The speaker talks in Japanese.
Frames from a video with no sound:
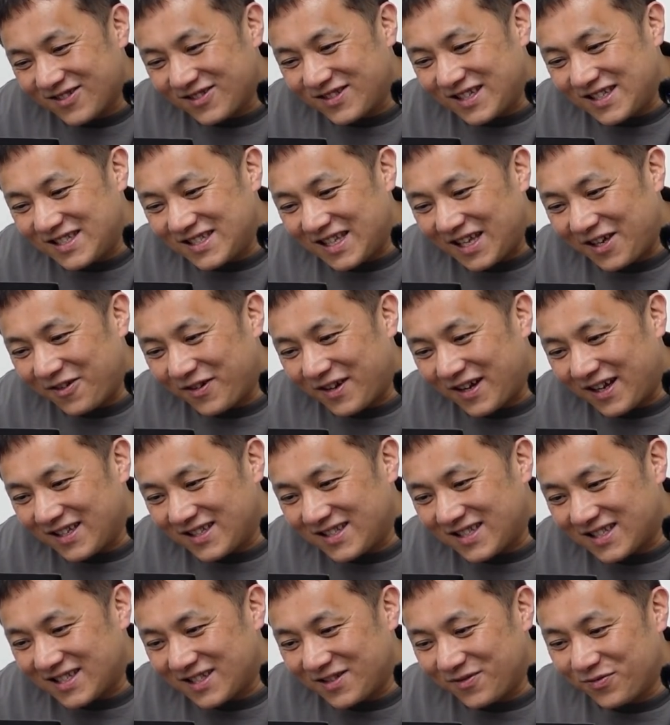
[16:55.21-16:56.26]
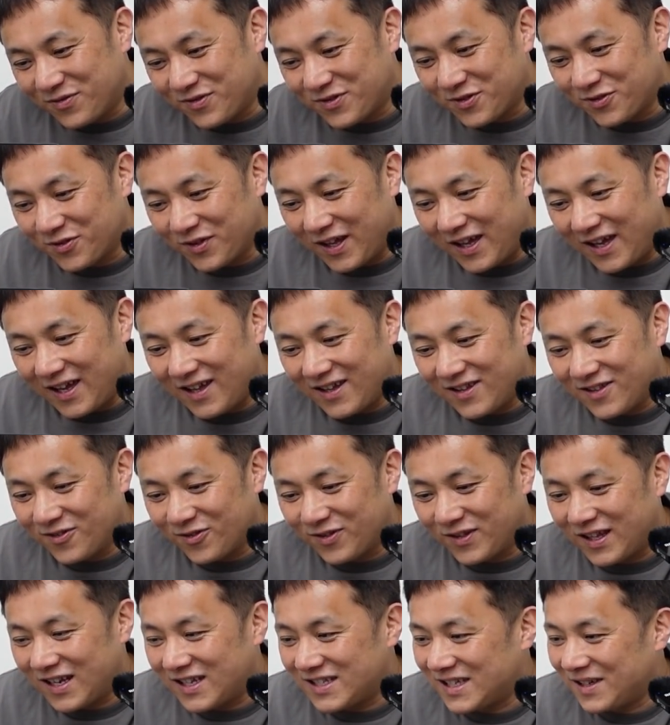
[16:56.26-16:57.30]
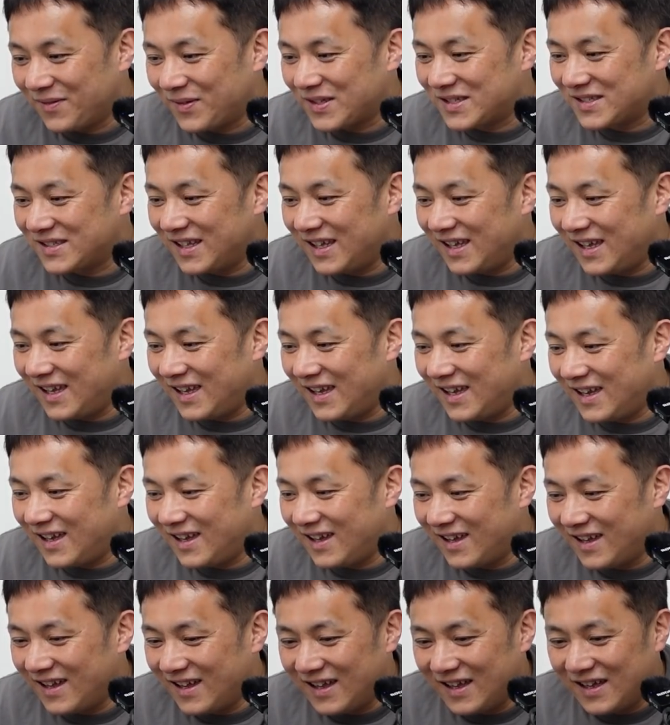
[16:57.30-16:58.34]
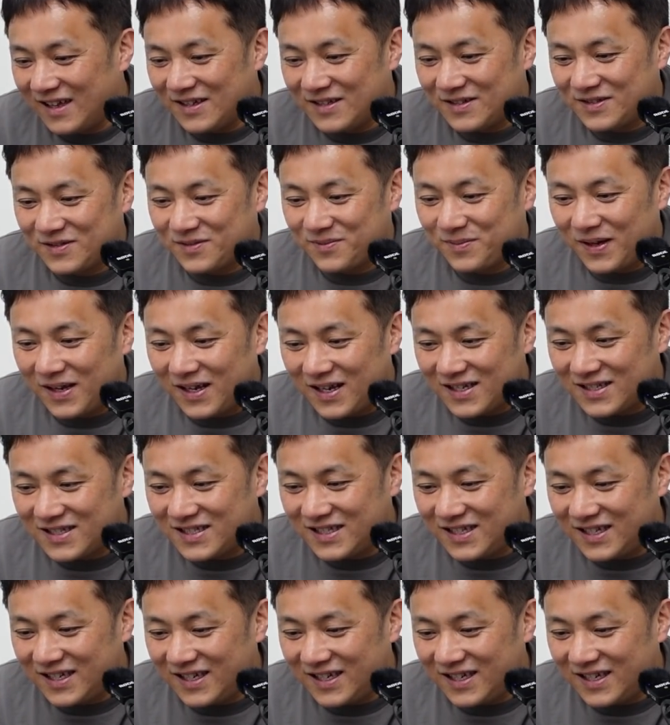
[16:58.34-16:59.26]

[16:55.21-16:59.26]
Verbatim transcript: そして時代を感じさせる服装で乗ってらっしゃいますね。素晴らし